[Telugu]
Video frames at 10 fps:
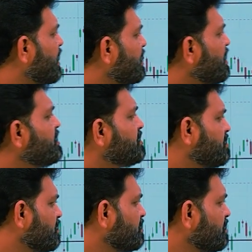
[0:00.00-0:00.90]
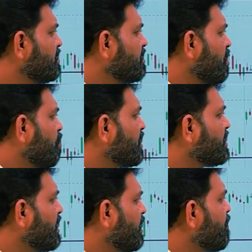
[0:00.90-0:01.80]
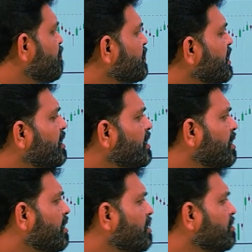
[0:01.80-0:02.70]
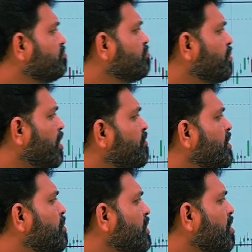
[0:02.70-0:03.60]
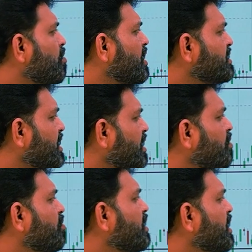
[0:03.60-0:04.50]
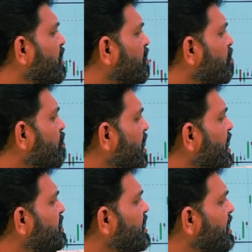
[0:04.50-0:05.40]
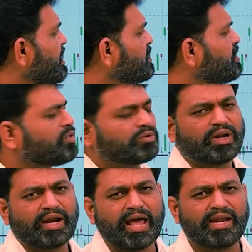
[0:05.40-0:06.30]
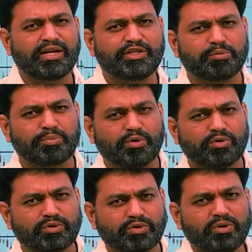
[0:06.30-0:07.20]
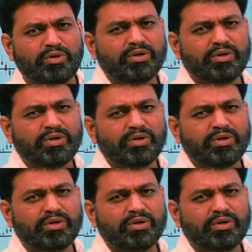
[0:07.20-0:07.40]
అట్లీస్ట్ కొంత ప్రాఫిట్ బుకింగ్ కూడా జరగకుండా ఒకే డైరెక్షన్ తీసుకున్న ర్యాలీ అని చెప్పుకోవచ్చు